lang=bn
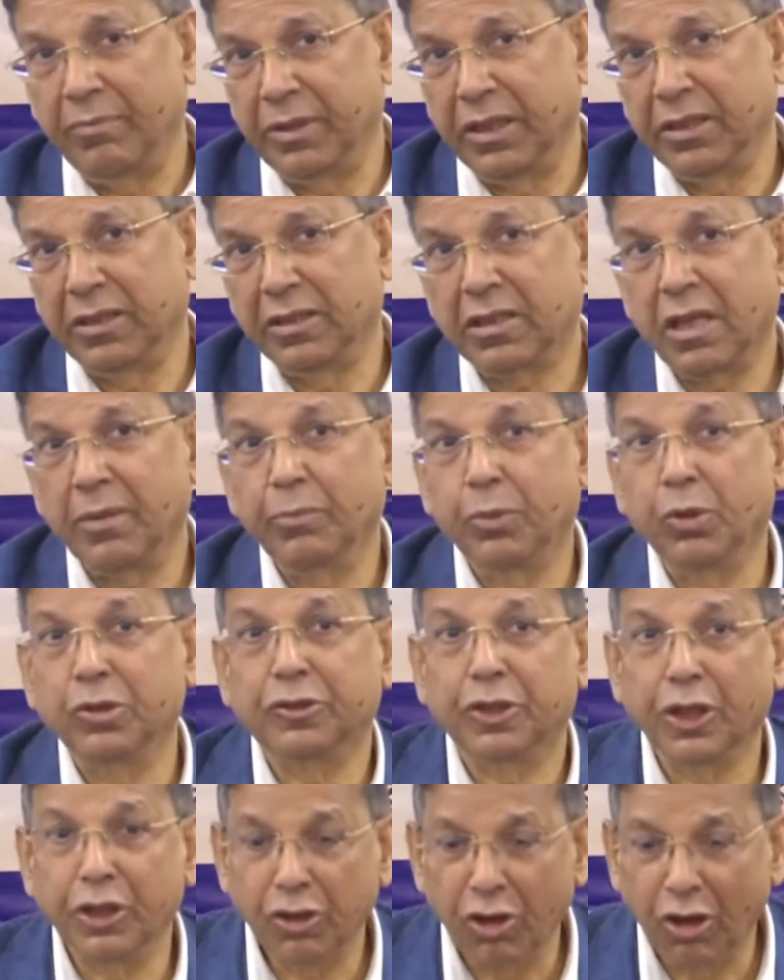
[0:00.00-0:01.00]
আপনাদেরকে
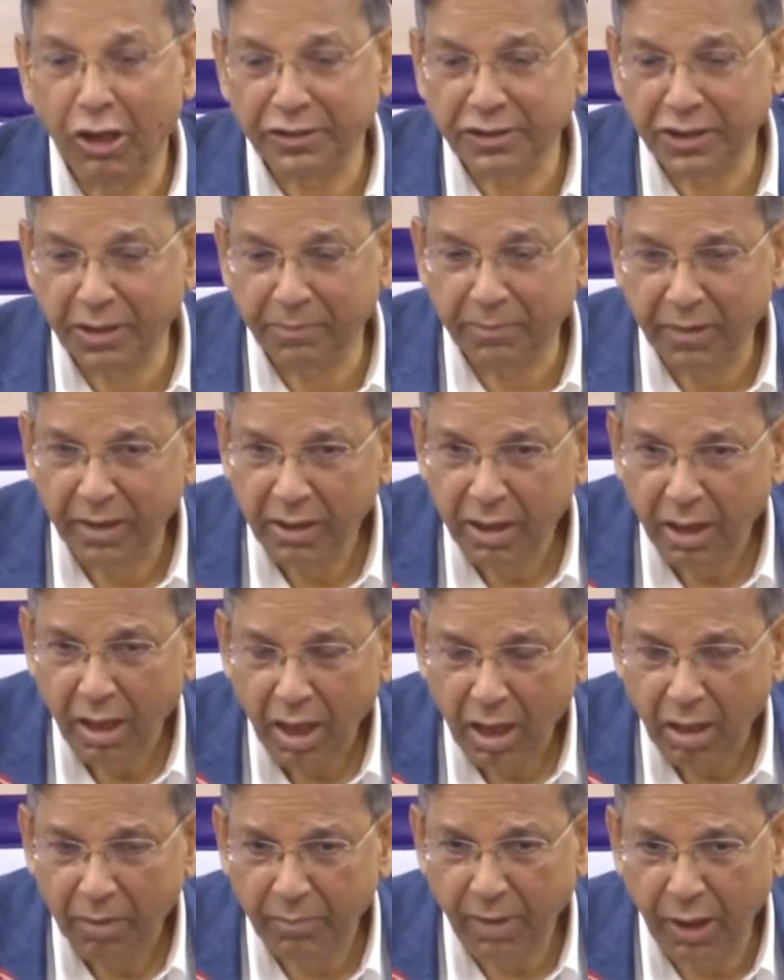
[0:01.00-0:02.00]
বলতেই হয় যে
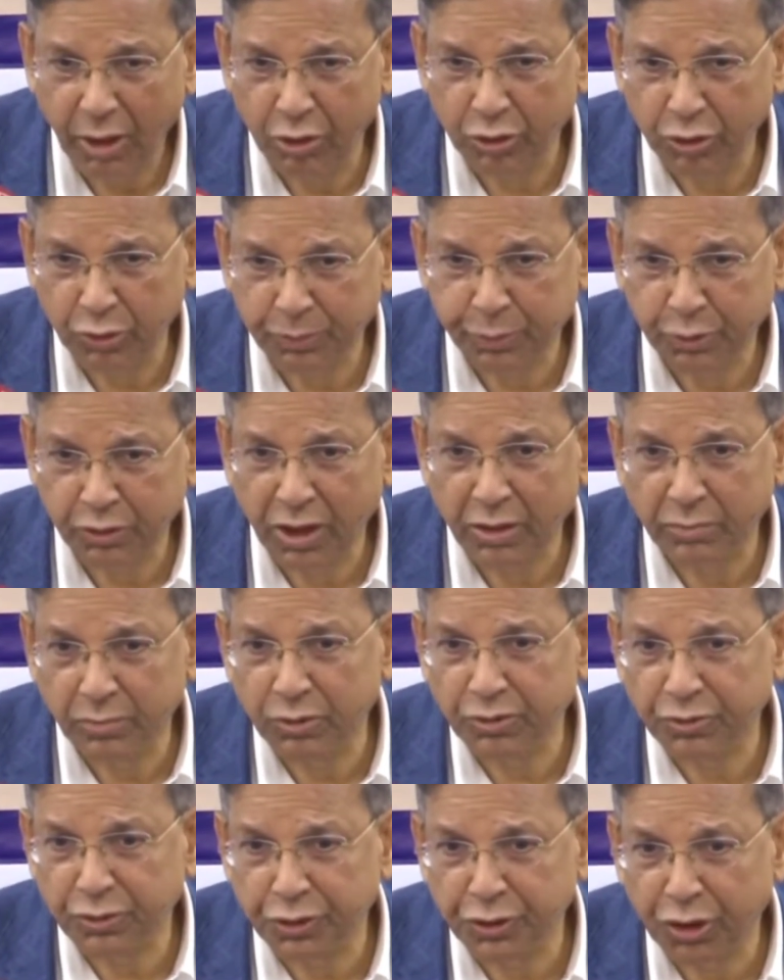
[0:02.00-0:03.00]
মাননীয়
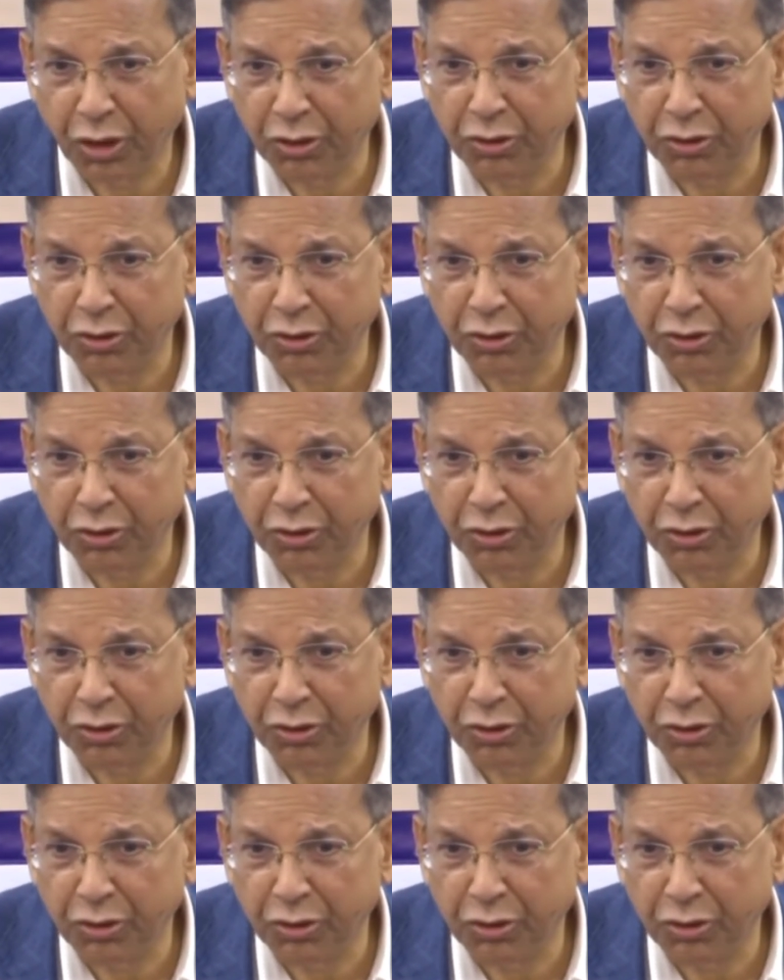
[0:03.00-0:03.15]
প্রধানমন্ত্রী